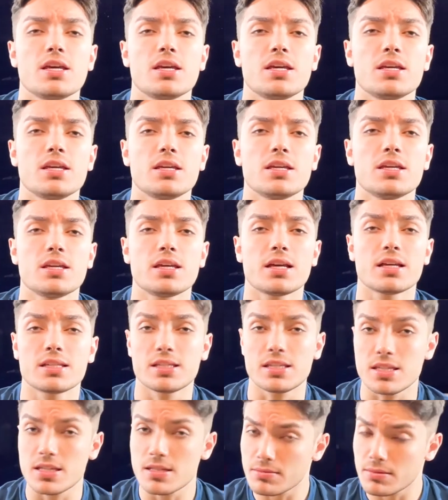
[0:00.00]
e
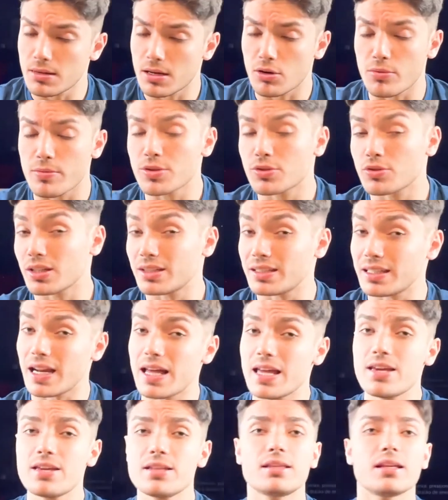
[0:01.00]
assim ele começou a
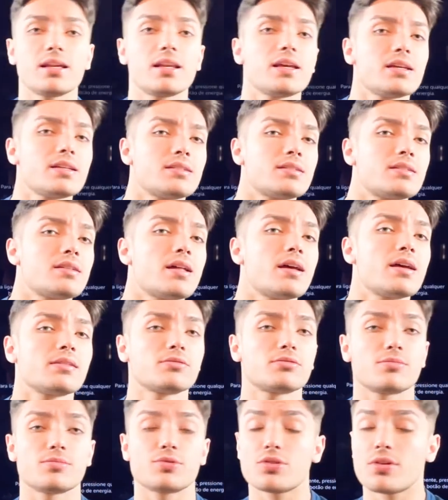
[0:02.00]
atrair interesse, né?
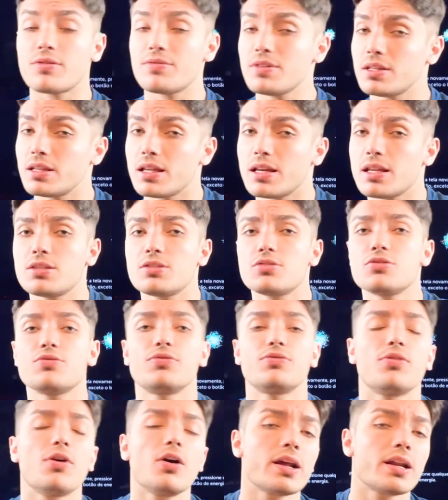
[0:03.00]
Começou a vir interesse de
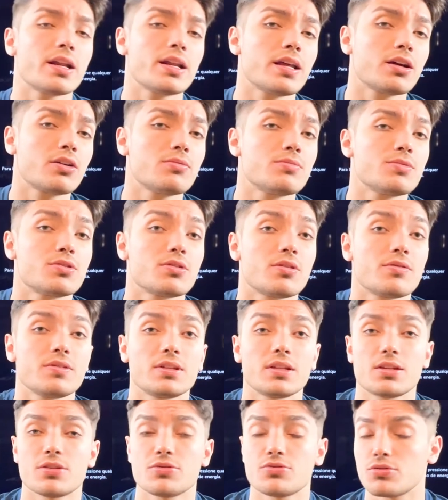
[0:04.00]
fora, né? Começou a vir
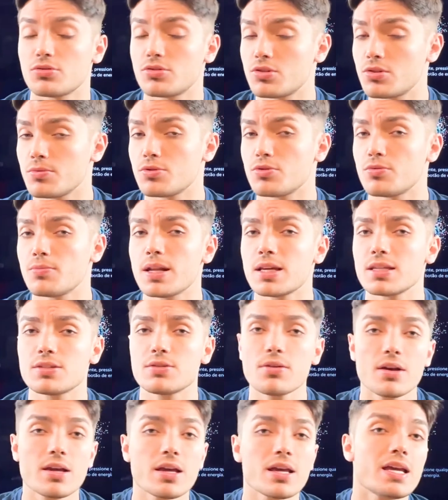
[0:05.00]
interesse de outros times do
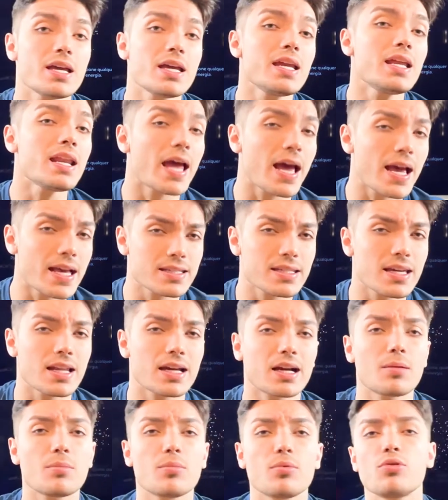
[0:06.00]
Brasil. E nessa ele
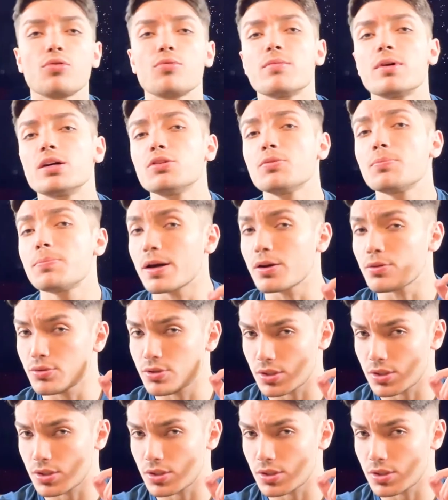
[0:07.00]
acabou arrumando para o